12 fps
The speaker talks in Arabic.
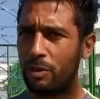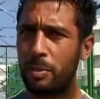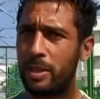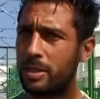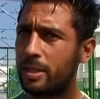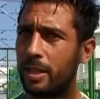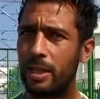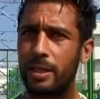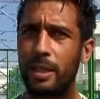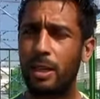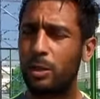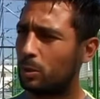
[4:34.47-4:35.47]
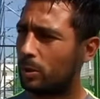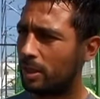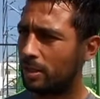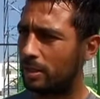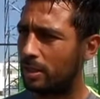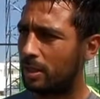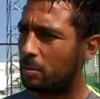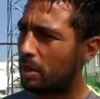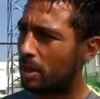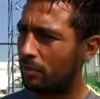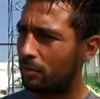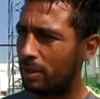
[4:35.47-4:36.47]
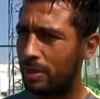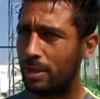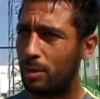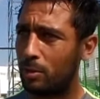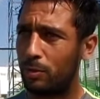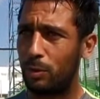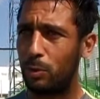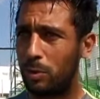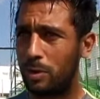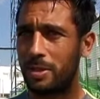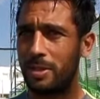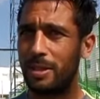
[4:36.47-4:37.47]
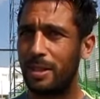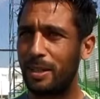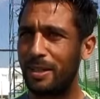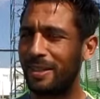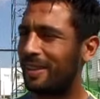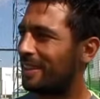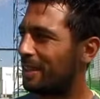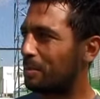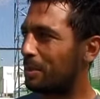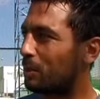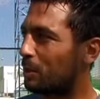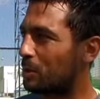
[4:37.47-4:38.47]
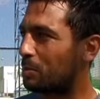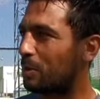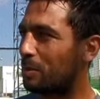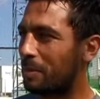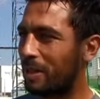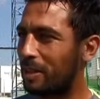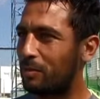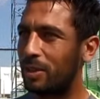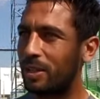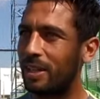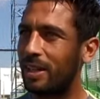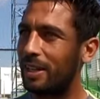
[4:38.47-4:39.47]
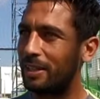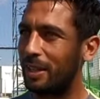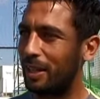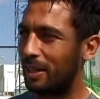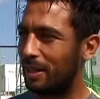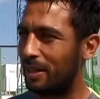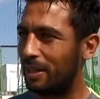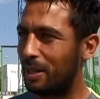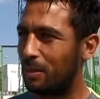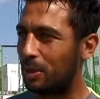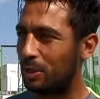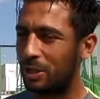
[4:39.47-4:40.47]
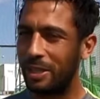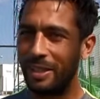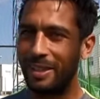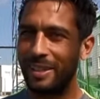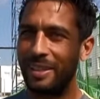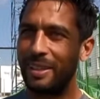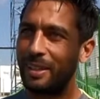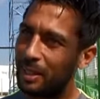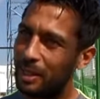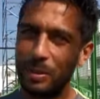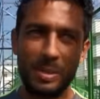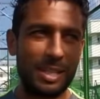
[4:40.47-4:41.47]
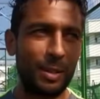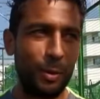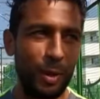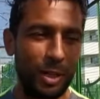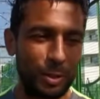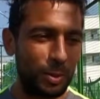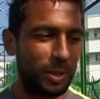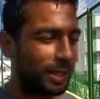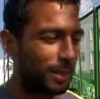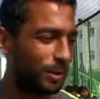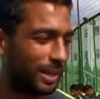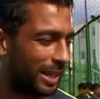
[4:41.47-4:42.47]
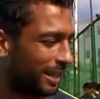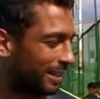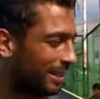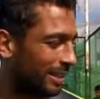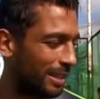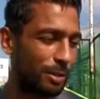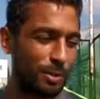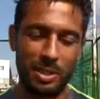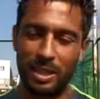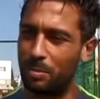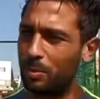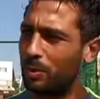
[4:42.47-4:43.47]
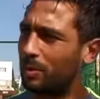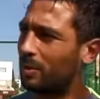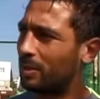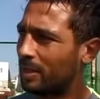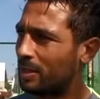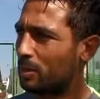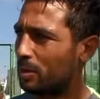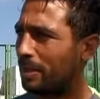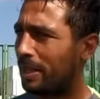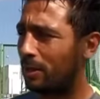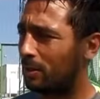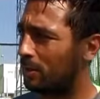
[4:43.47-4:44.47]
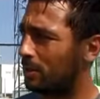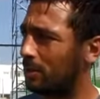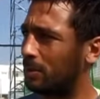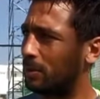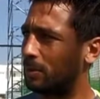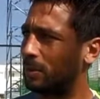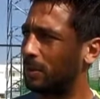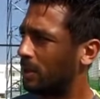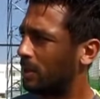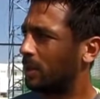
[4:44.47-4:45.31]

في بليزير كي تلقى جوارات آه، مثقفين راهو في تونس مالوريزمون آه، ماخذين فكره غالطه على الكورجيه نصلحوها شويه خويا عندنا كيلكو زيليمون كي سون بريون